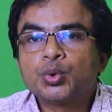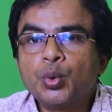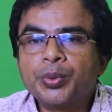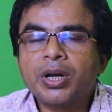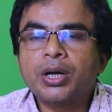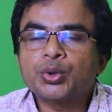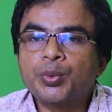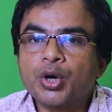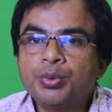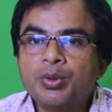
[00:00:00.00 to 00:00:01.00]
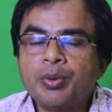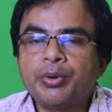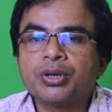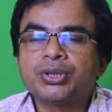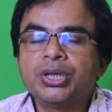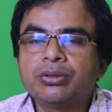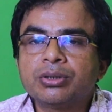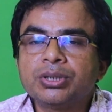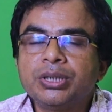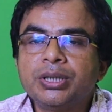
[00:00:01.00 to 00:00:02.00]
তোমরা তোমার অভিভাবক
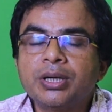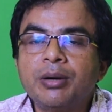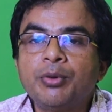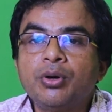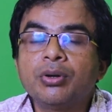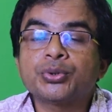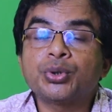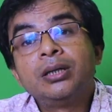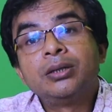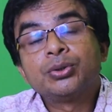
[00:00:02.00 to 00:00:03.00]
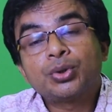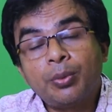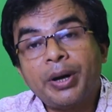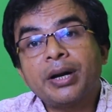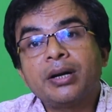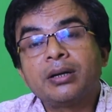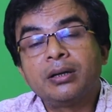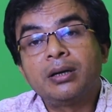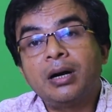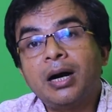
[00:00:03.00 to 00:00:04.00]
শিক্ষক শিক্ষিকা মহল সবার
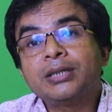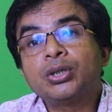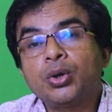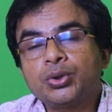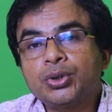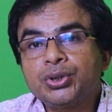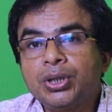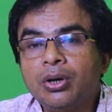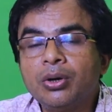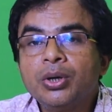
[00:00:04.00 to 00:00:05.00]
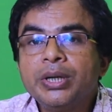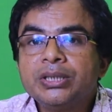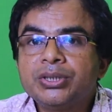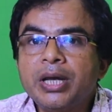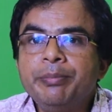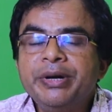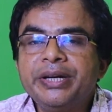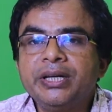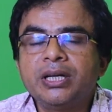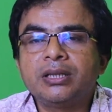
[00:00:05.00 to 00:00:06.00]
আজ নজর ছিল সেই
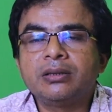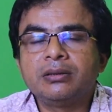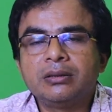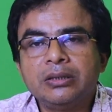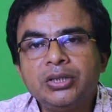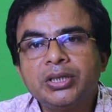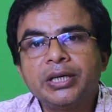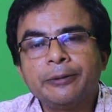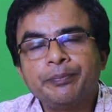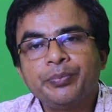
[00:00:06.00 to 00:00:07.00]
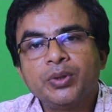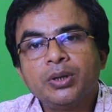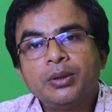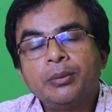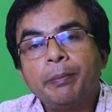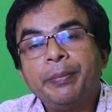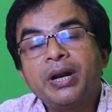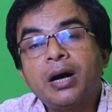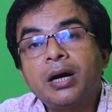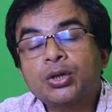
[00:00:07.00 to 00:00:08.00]
মিটিংয়ের দিকে
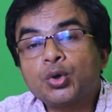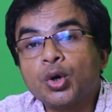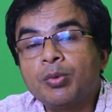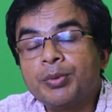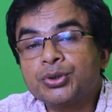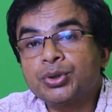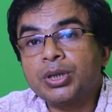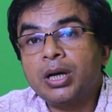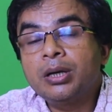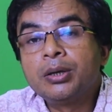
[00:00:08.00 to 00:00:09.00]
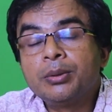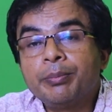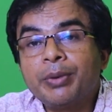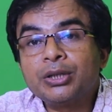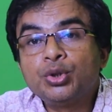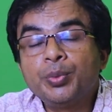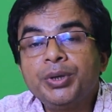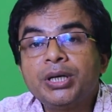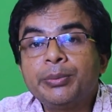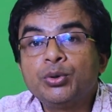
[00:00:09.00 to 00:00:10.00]
বিরাট কর্মব্যস্ততা
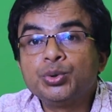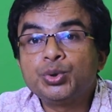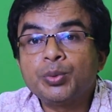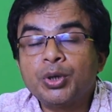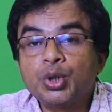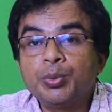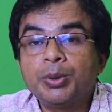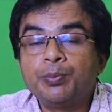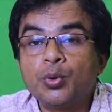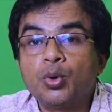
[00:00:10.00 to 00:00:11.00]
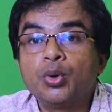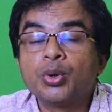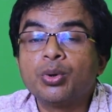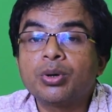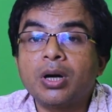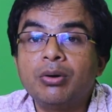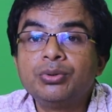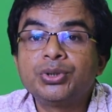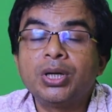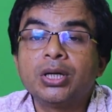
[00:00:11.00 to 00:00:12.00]
মাধ্যমিক এবং উচ্চ মাধ্যমিক বোর্ড ও
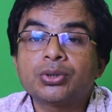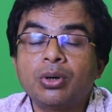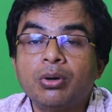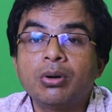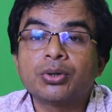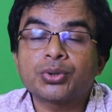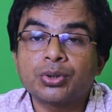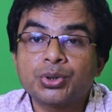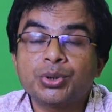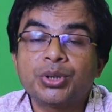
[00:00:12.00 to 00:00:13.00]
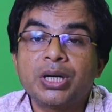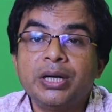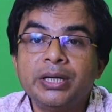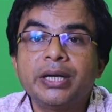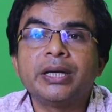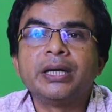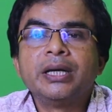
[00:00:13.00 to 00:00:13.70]
কাউন্সিলের সকল সদস্যদের নিয়ে